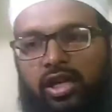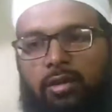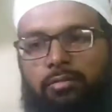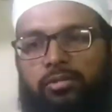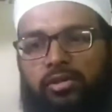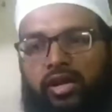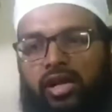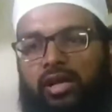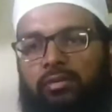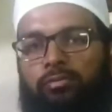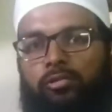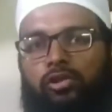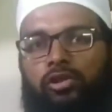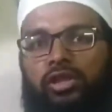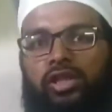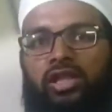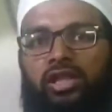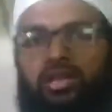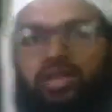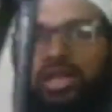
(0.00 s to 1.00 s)
आप किराए पोर्ट
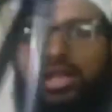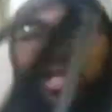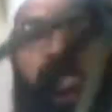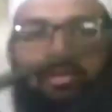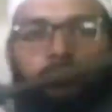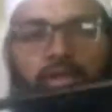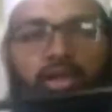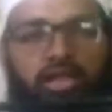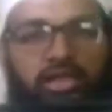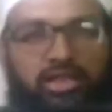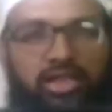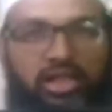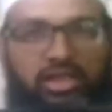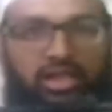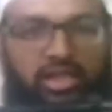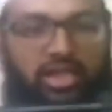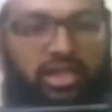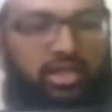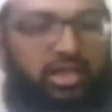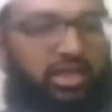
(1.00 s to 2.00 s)
है ये आप देख
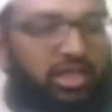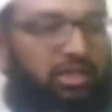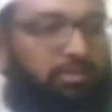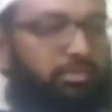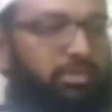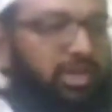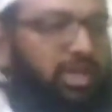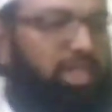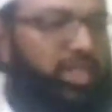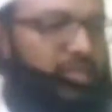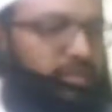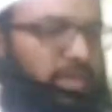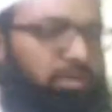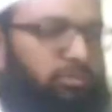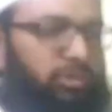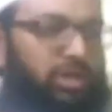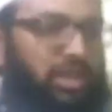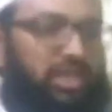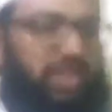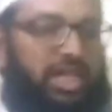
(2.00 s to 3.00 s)
सकते हैं ये तकरीबन
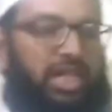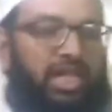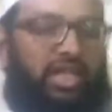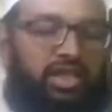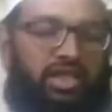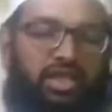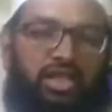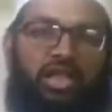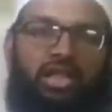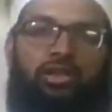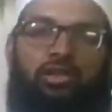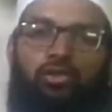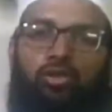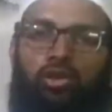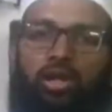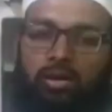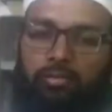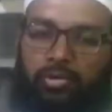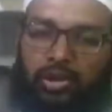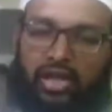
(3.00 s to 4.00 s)
मुझे साढ़े तीन सौ
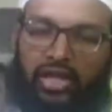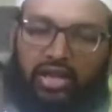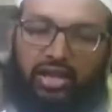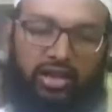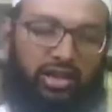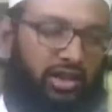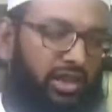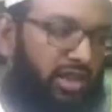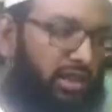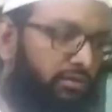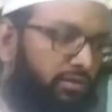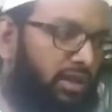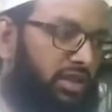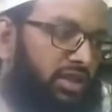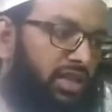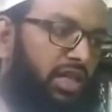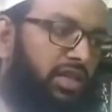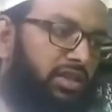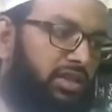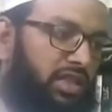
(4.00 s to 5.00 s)
का पड़ा है डिलीवरी
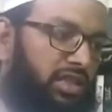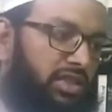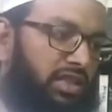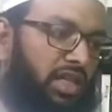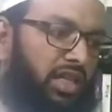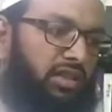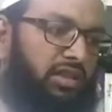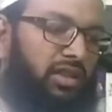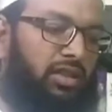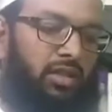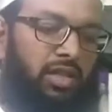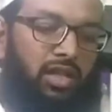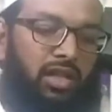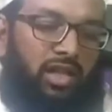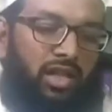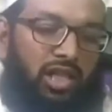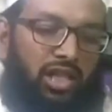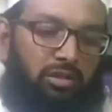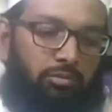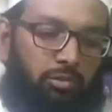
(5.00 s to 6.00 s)
चार्ज के साथ
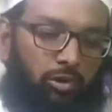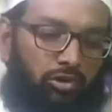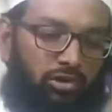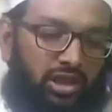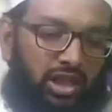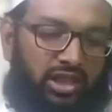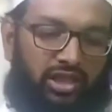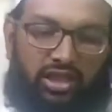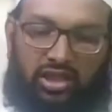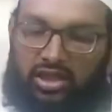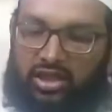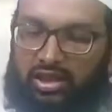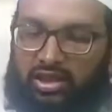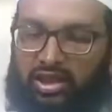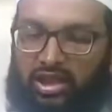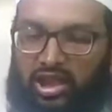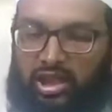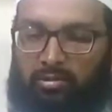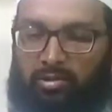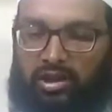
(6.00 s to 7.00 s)
ये पहुंचाने के
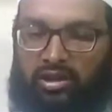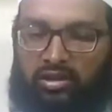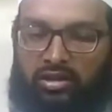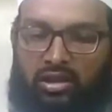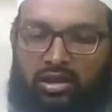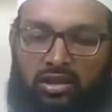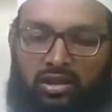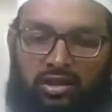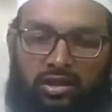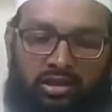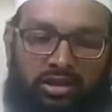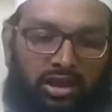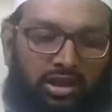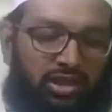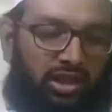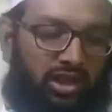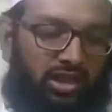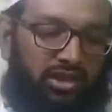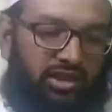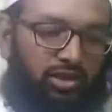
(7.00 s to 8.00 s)
तकरीबन
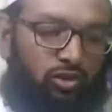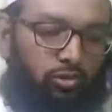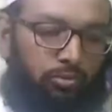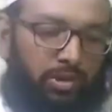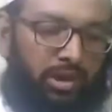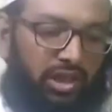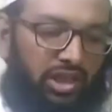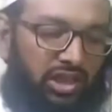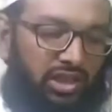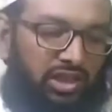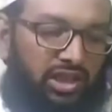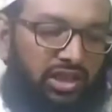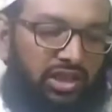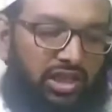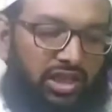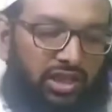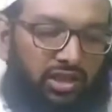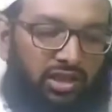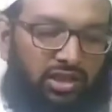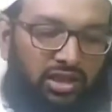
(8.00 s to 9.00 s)
सत्तर अस्सी रुपये ले लिए
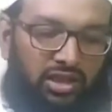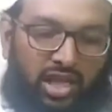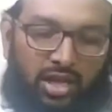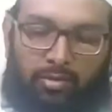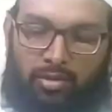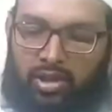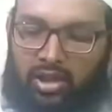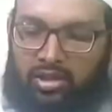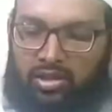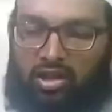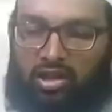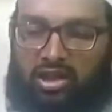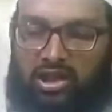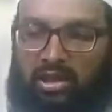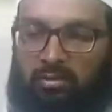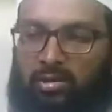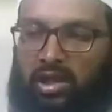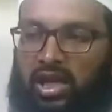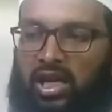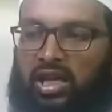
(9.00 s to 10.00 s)
थे अमेज़ोन से
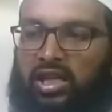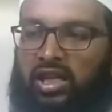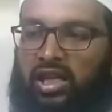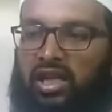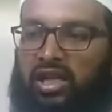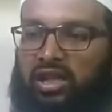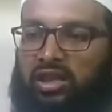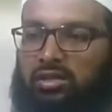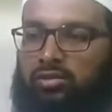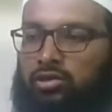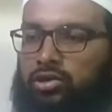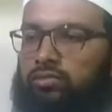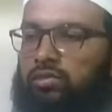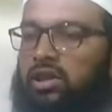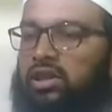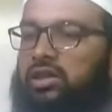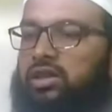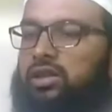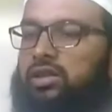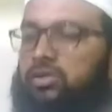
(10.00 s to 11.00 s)
मंगाया है उस
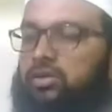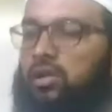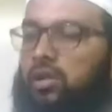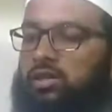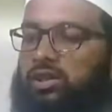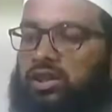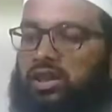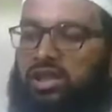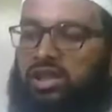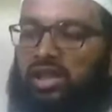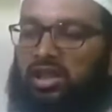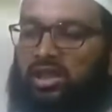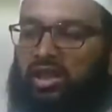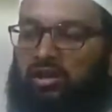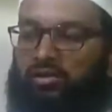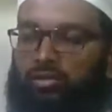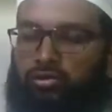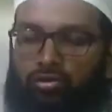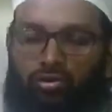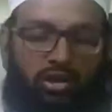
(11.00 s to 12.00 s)
वक्त डिस्काउंट चल रहा था
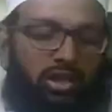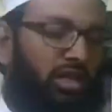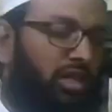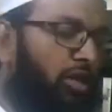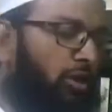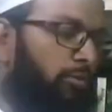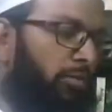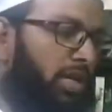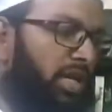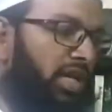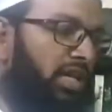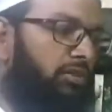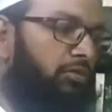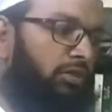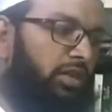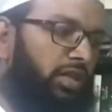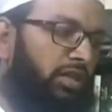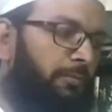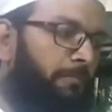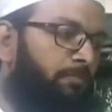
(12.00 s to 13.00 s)
तो सोचा लाओ मंगा लो
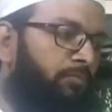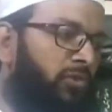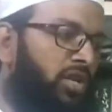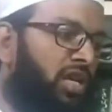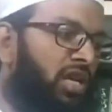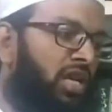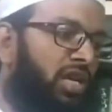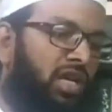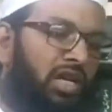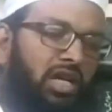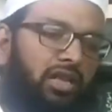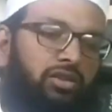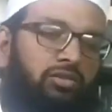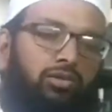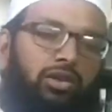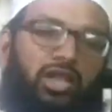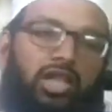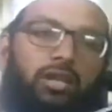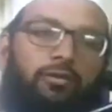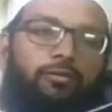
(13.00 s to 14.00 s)
एक
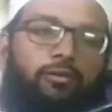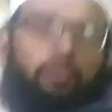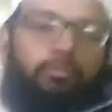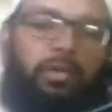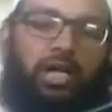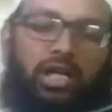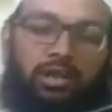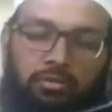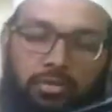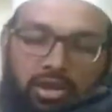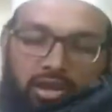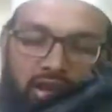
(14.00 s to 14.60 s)
चूँकि ये फुटपाथ पे